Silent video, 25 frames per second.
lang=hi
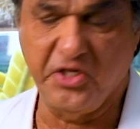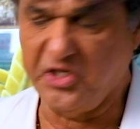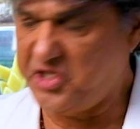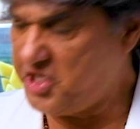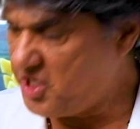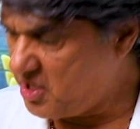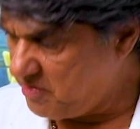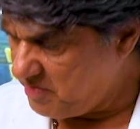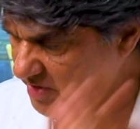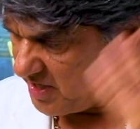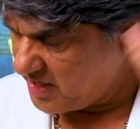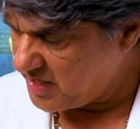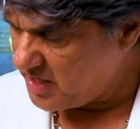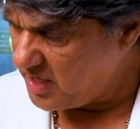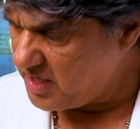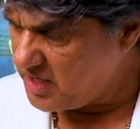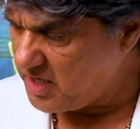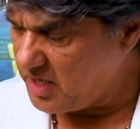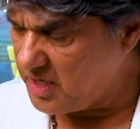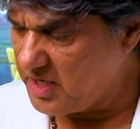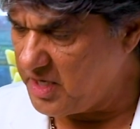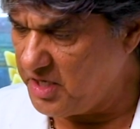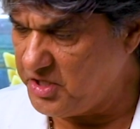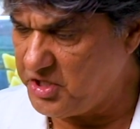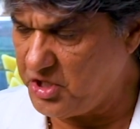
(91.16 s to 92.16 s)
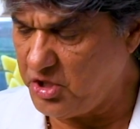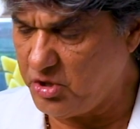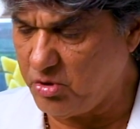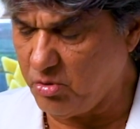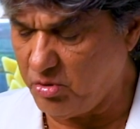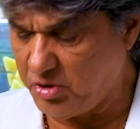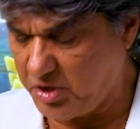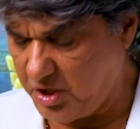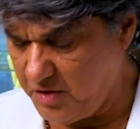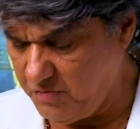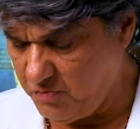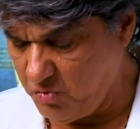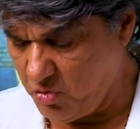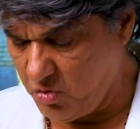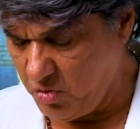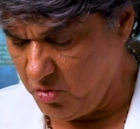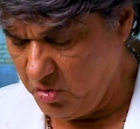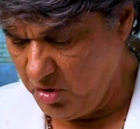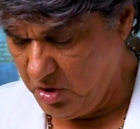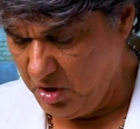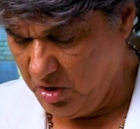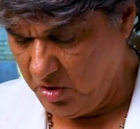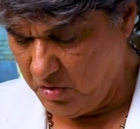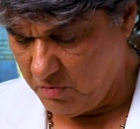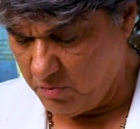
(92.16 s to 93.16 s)
जैसे कि मैंने कहा गंगा जी तो थी वो
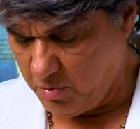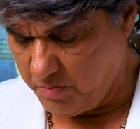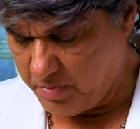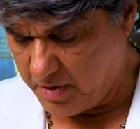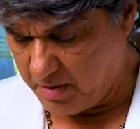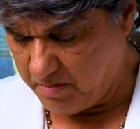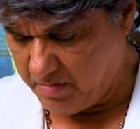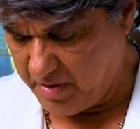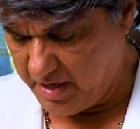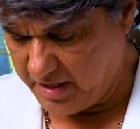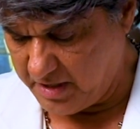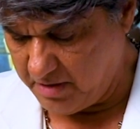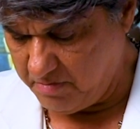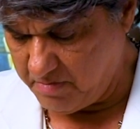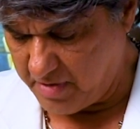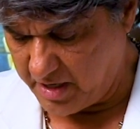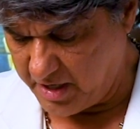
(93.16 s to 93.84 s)
वो ब्रह्मा की